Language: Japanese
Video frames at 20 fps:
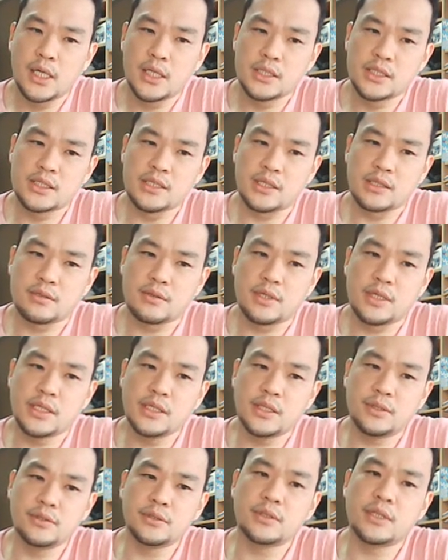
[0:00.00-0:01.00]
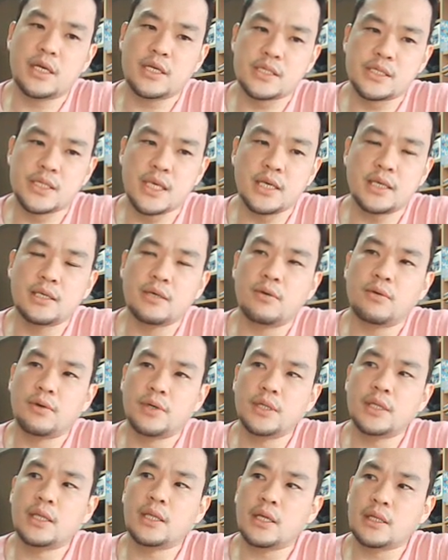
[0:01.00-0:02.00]
実はその軍隊に席を
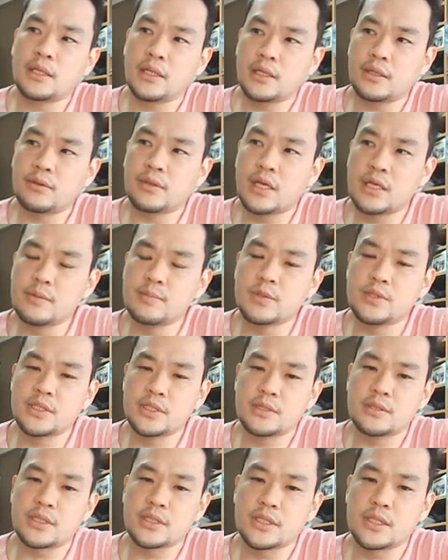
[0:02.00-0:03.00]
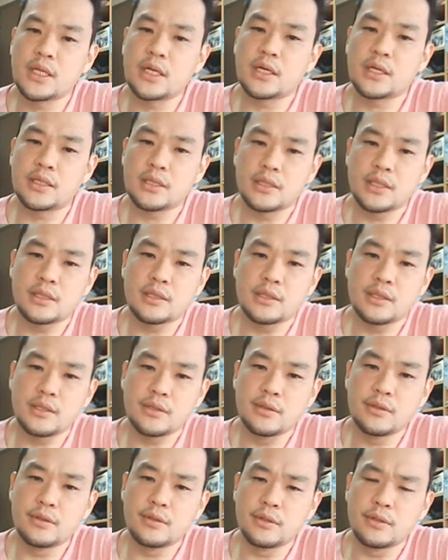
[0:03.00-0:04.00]
置いてたんだけど何も実はしてなかったって
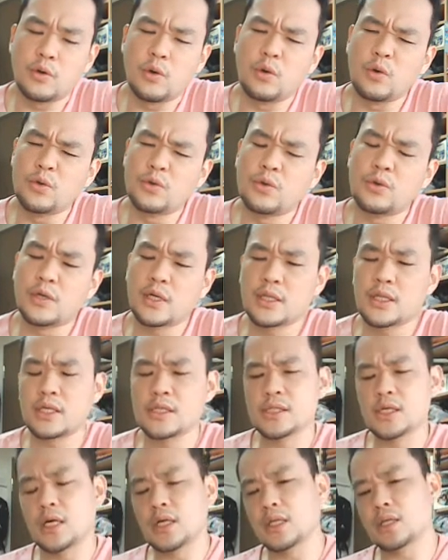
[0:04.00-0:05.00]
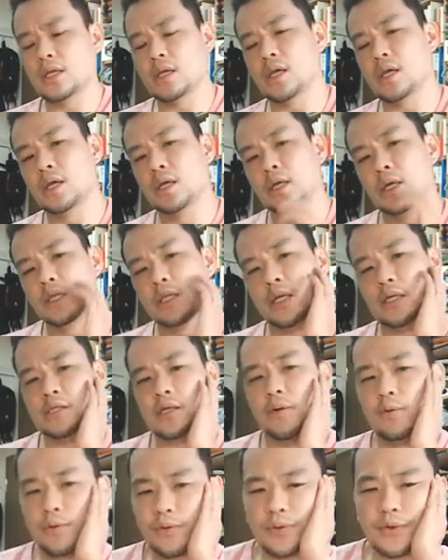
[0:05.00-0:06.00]
いう報道が確かあって確
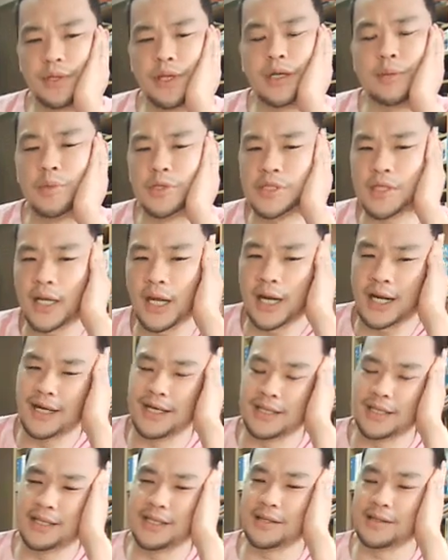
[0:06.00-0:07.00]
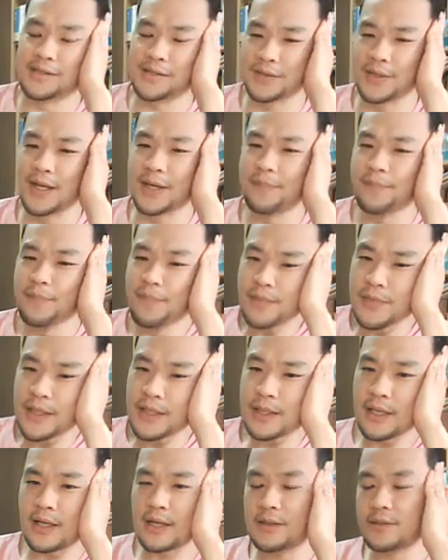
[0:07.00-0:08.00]
か本当に何もしてなかったんですよね
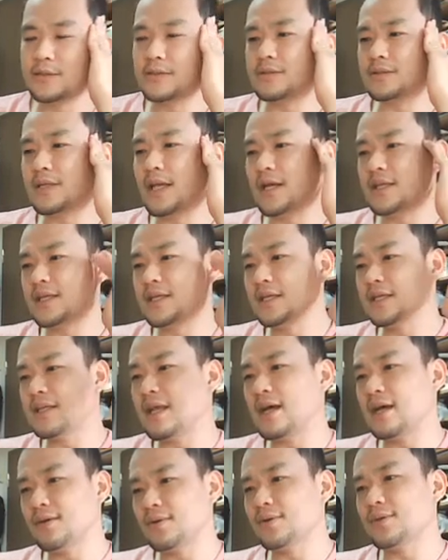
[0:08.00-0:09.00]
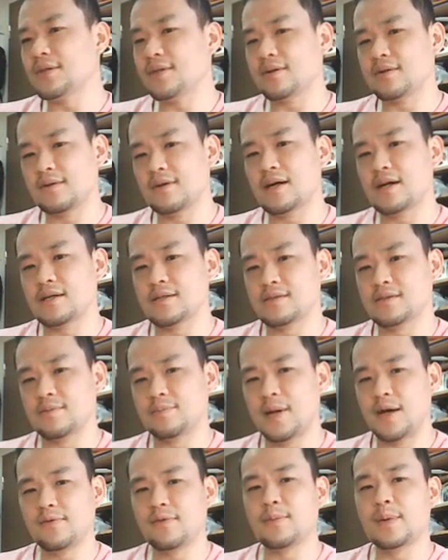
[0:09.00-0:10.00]
だから軍隊にいたよっていうのはその
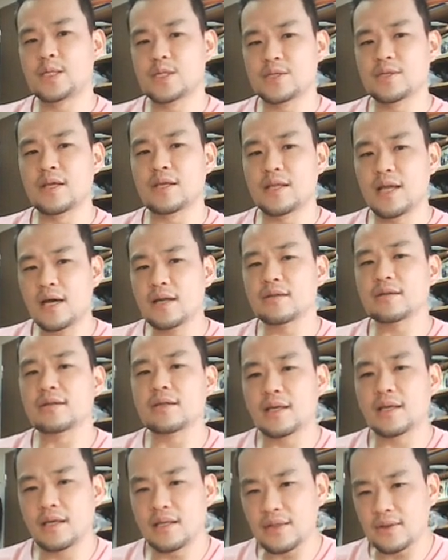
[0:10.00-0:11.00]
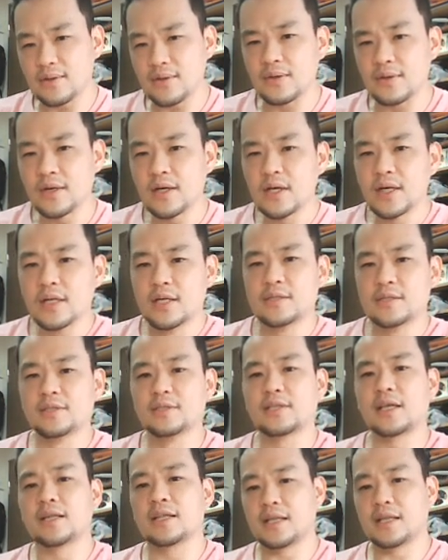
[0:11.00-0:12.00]
パフォーマンスにはなるんだけど
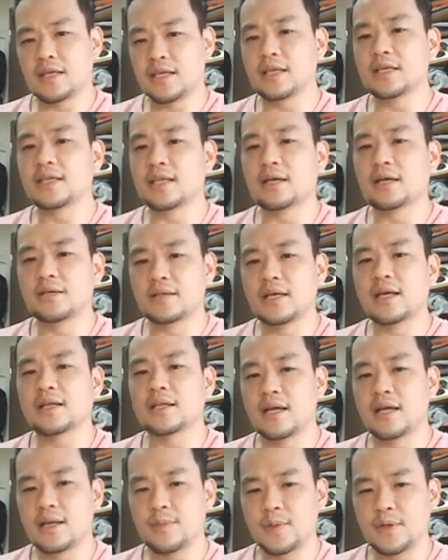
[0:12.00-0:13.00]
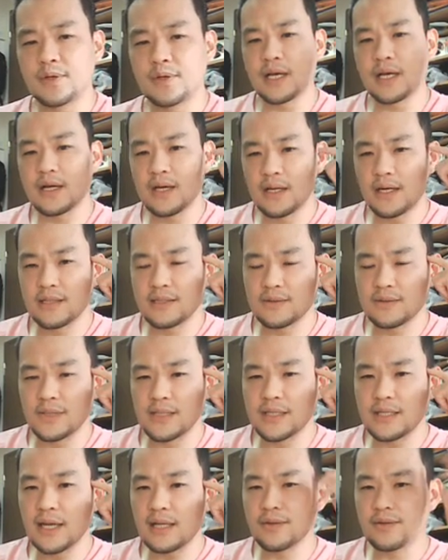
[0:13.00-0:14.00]
軍隊になんて行きたくない誰もからその
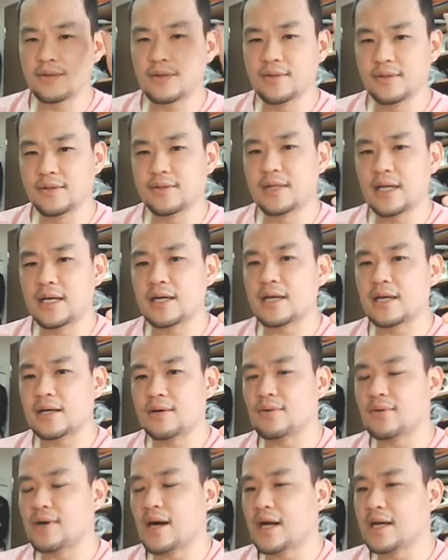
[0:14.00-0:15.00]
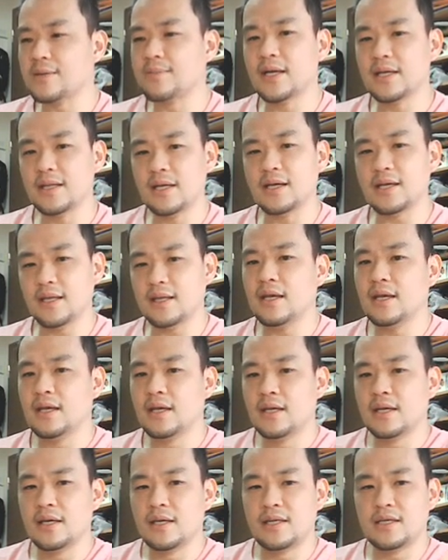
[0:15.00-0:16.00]
いたというなんかこうアリバイだけね
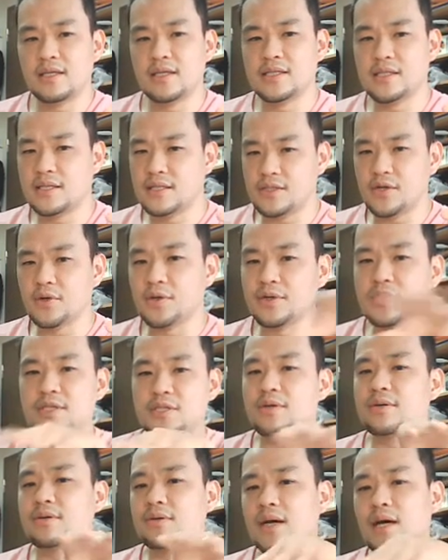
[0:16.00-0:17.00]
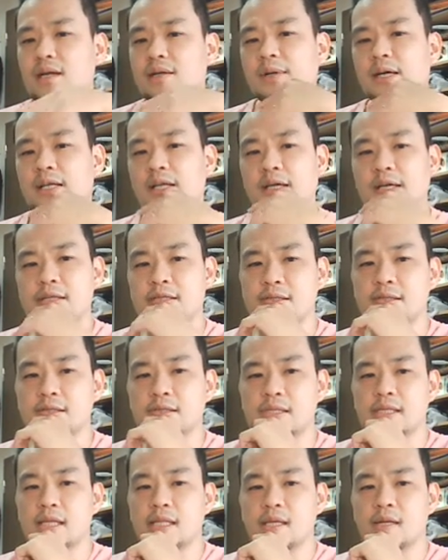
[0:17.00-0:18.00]
書類上のアリバイだけ作っ
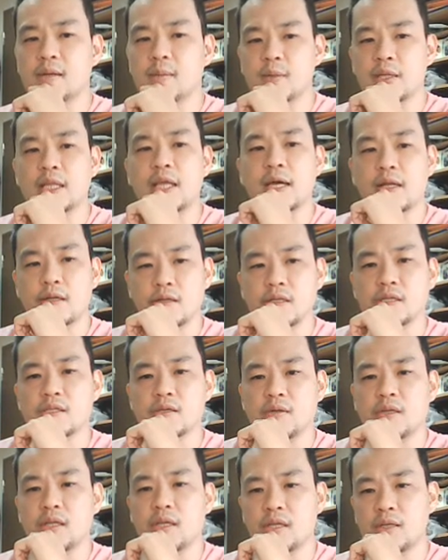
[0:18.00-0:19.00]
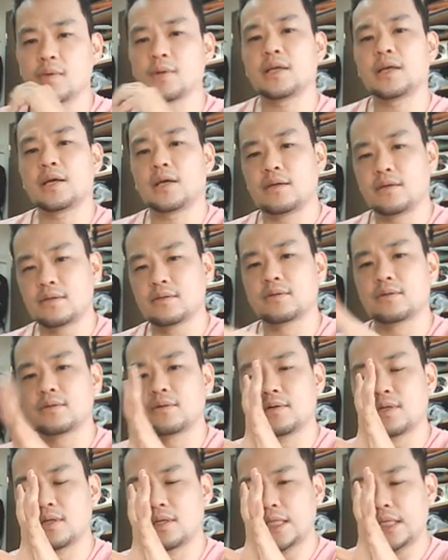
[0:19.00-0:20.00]
てっていうのをみんなやるんですよ。で、とにかくそ
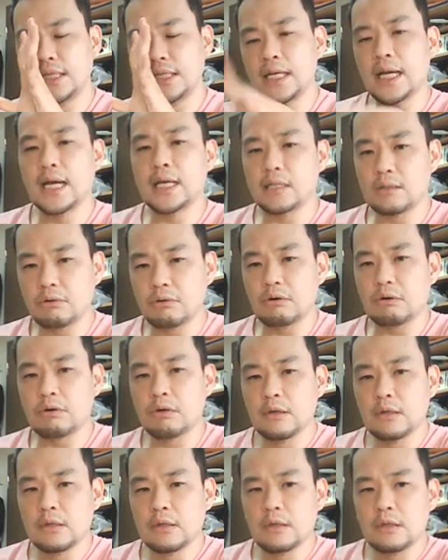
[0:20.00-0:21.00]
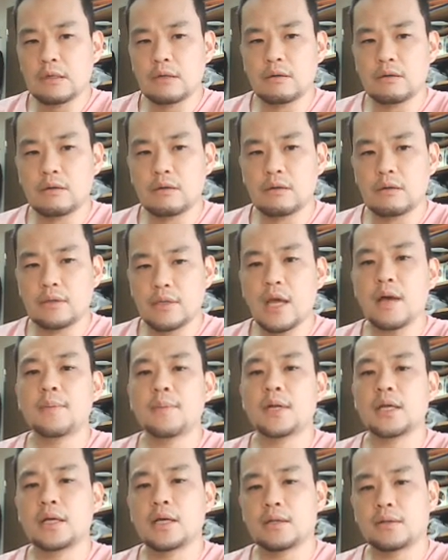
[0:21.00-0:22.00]
の議会の、ね、
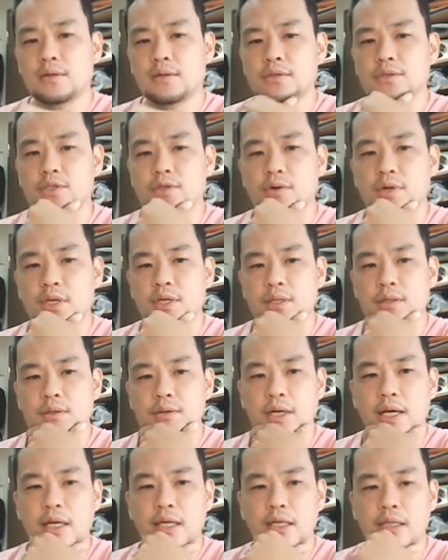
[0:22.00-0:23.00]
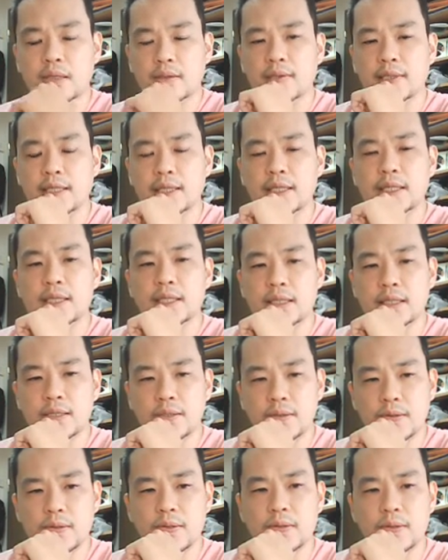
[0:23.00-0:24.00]
アメリカの上院と下院の議員
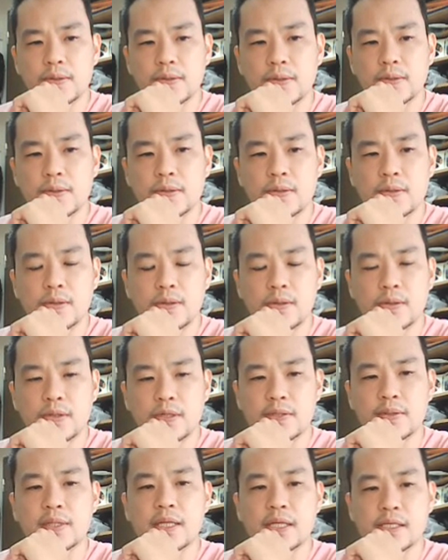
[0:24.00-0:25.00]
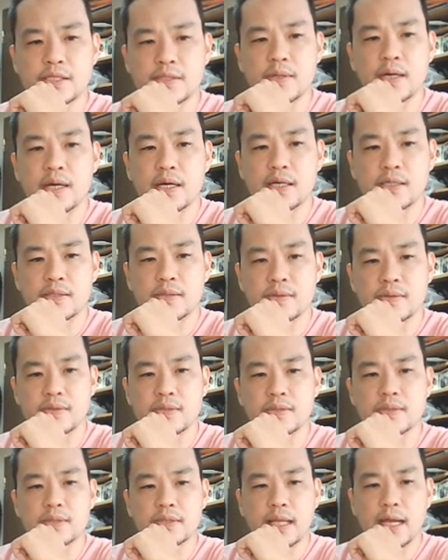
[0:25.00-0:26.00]
の人たちは、その
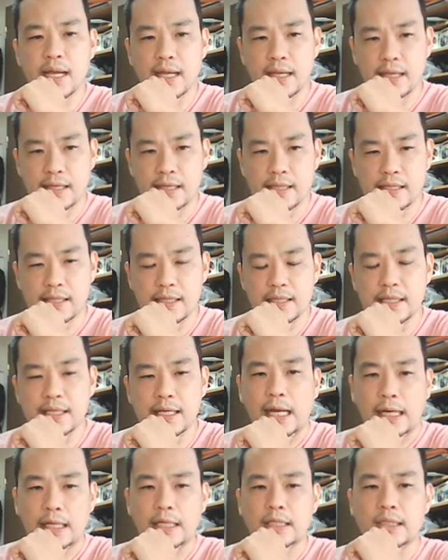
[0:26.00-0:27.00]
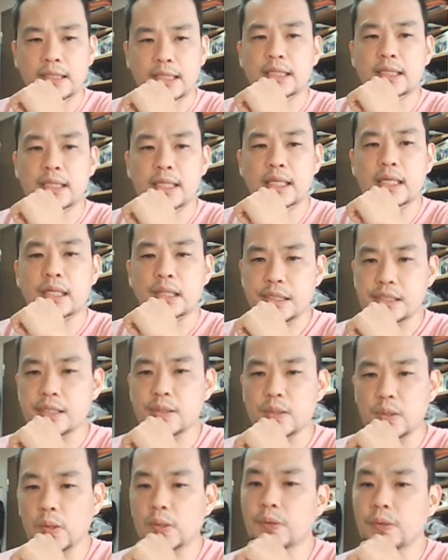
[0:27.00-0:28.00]
軍隊に行かなくなってるんです
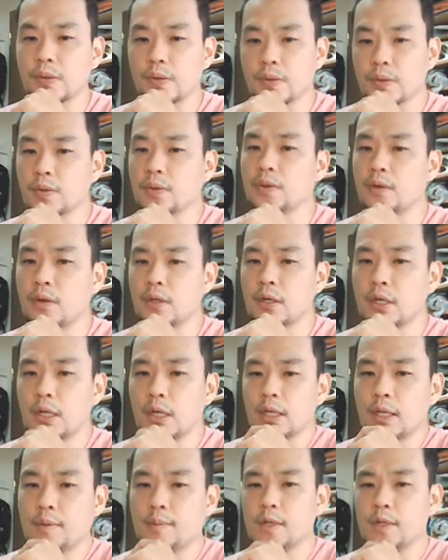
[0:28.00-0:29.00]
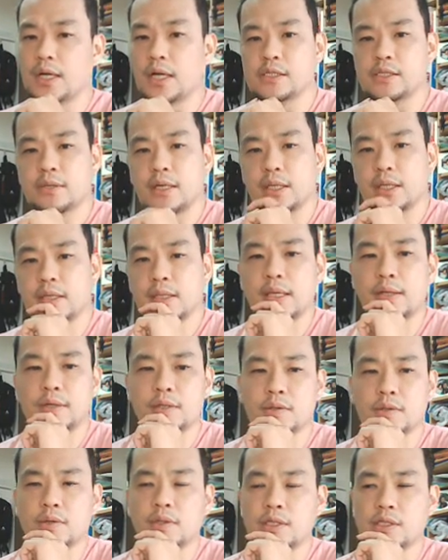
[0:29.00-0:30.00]
よ。どんどんどんどん。で、昔は行ってる
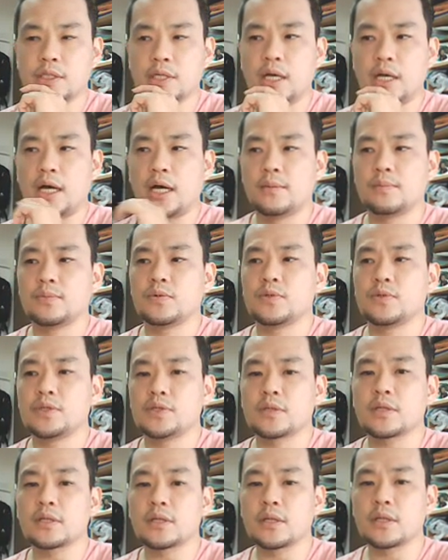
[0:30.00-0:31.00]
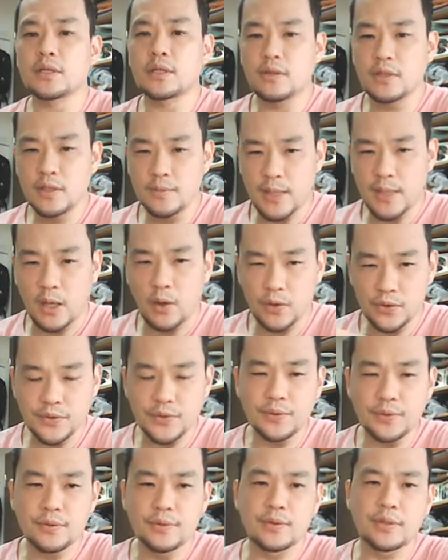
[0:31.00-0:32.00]
人たちが半分以上だったんだけど、今ほ
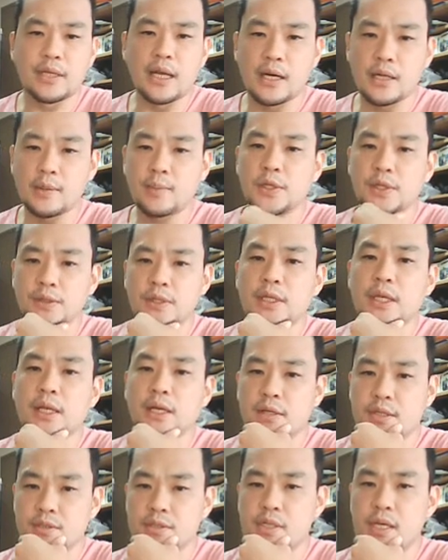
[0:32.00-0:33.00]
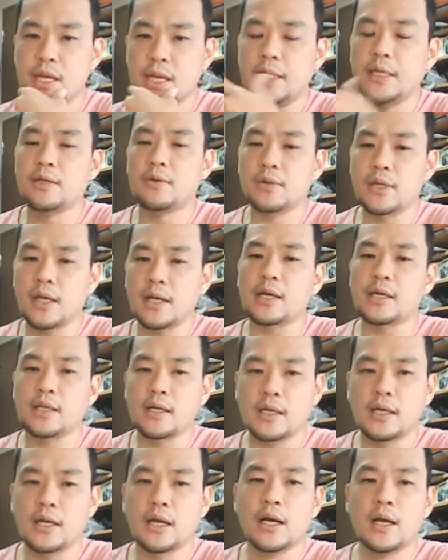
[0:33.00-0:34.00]
とんど誰も行ってないわけですよ。エリートだらけだ
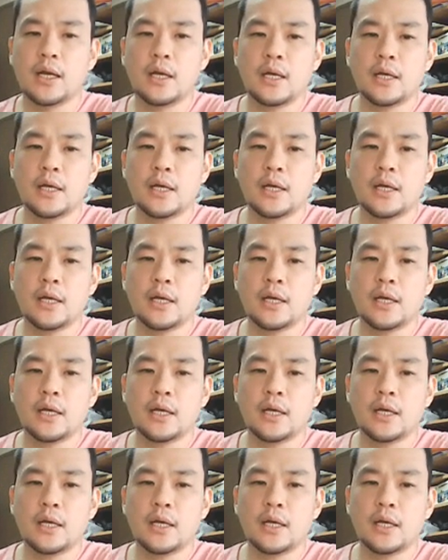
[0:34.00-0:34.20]
から。